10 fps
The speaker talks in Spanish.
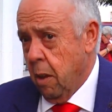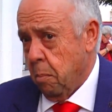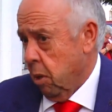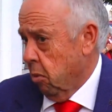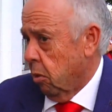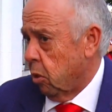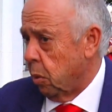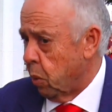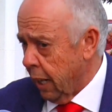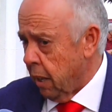pero los
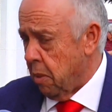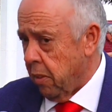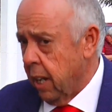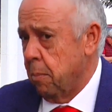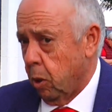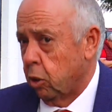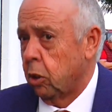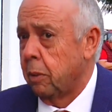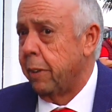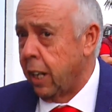tribunales decidirán, ...por pues
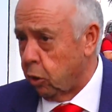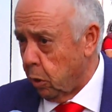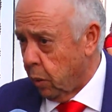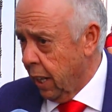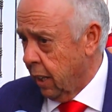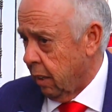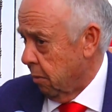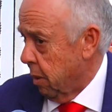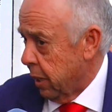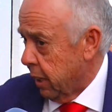nosotros vamos a ir a los tribunales,
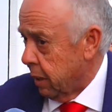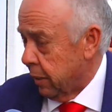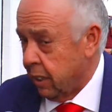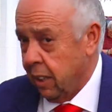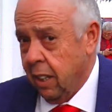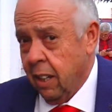evidentemente.